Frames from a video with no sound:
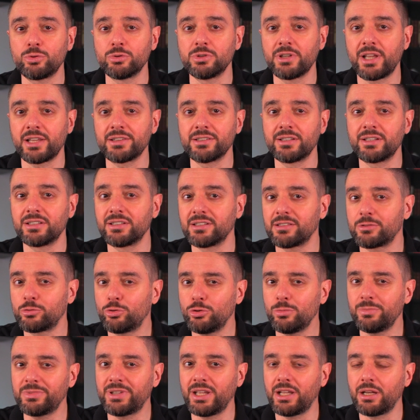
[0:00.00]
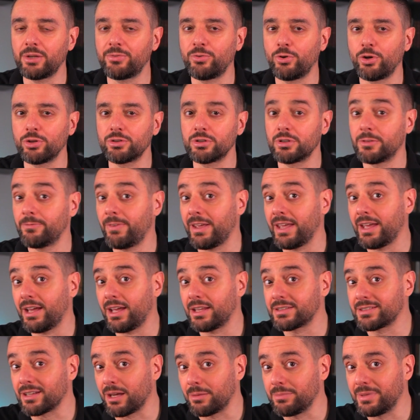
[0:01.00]
kullandığınız tüm telefon
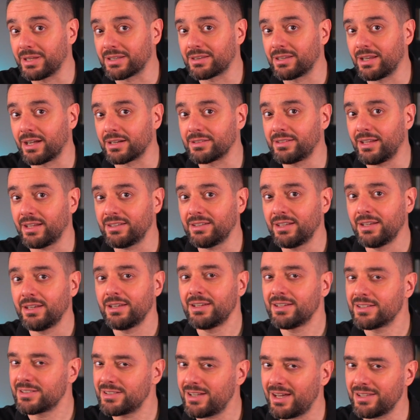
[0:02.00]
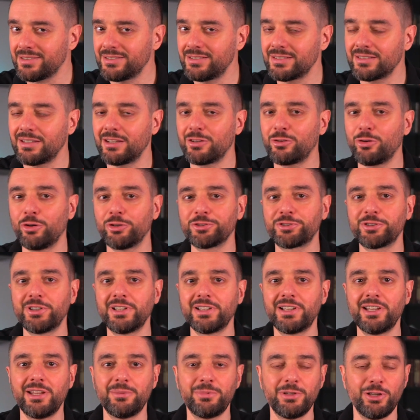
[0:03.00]
veya tabletlerden rahatlıkla kontrol
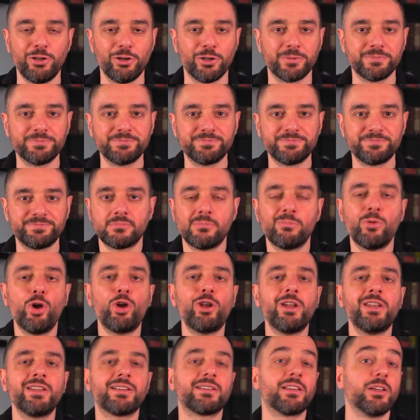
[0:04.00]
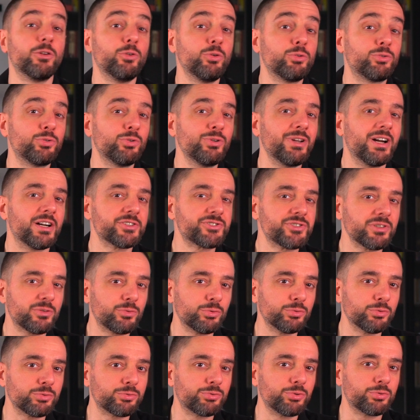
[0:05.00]
edilebiliyor. Böylelikle ütüyü
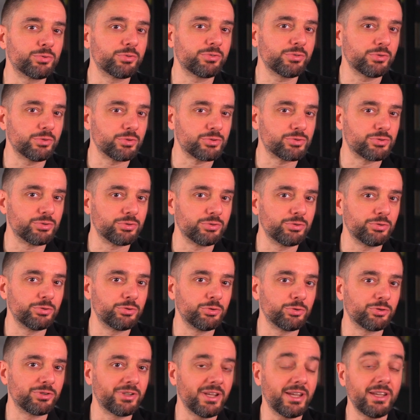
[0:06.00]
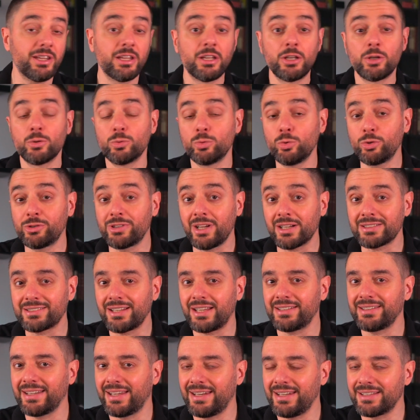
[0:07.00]
açık unuttuğunuzu düşündüğünüzde
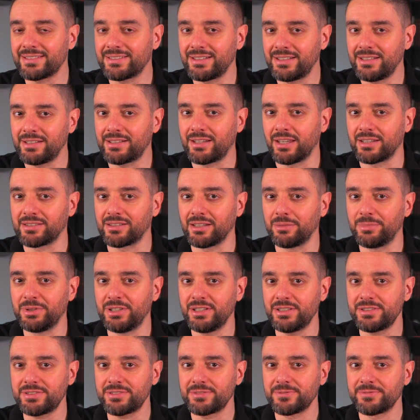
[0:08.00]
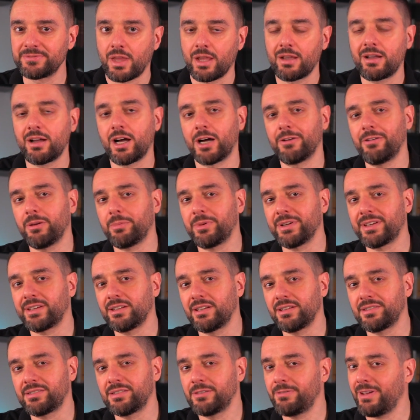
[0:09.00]
uzaktan elektriği kesebilir, kahve
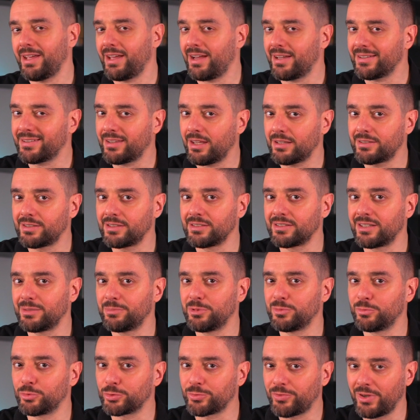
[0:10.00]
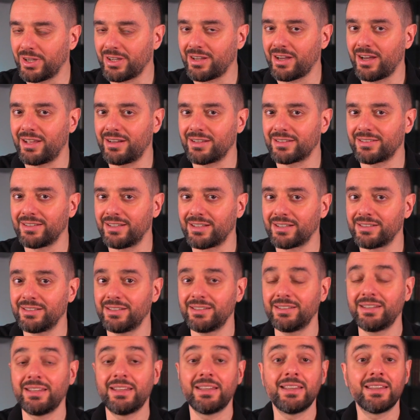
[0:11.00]
makinesi veya kettle gibi mutfak
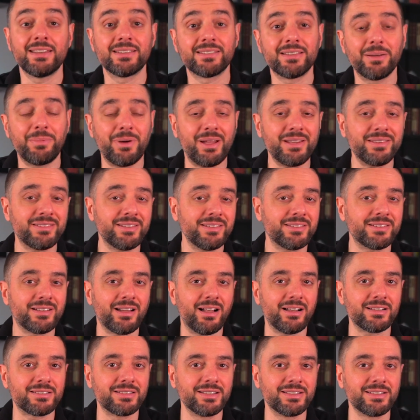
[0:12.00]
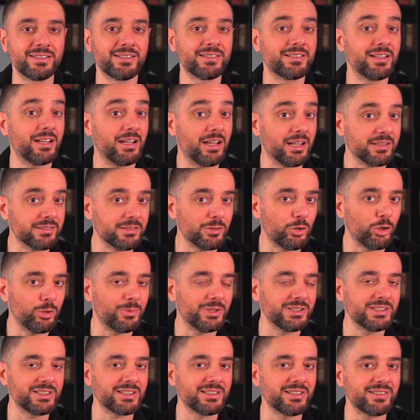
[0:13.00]
aletlerinin sabah siz kalktığınızda hazır
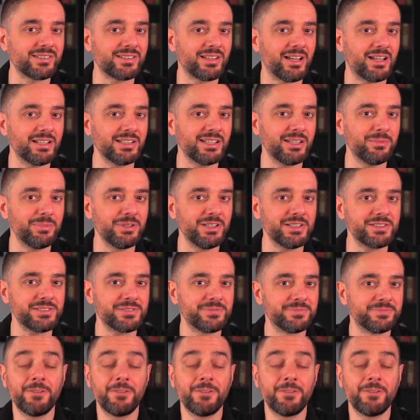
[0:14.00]
olmalarını sağlayabilir